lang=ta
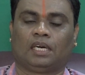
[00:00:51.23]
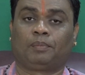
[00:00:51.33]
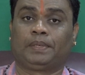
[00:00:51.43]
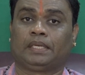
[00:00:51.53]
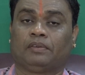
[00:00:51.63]

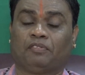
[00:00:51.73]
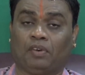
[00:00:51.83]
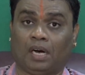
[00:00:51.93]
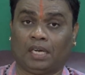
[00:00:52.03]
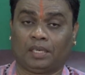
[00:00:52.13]
அப்படி
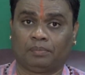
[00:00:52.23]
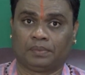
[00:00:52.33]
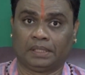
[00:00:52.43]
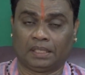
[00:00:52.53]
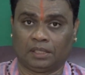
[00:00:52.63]
வாரம்
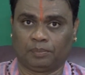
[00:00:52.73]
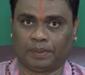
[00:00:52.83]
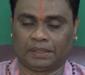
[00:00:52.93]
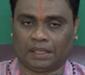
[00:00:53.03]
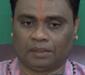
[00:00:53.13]
இரண்டு
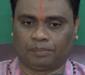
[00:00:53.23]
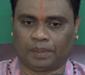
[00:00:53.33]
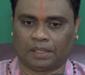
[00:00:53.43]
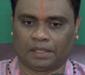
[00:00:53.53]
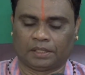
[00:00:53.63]
பிரசாதம்
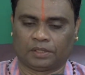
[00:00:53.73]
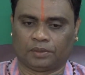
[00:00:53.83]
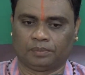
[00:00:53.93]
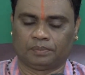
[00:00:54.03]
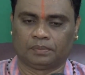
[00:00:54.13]
பார்க்க இருக்கிறோம்